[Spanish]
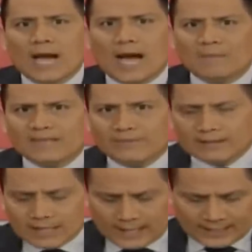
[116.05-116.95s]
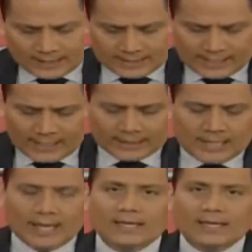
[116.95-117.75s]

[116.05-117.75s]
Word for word: a manifestar que esta carta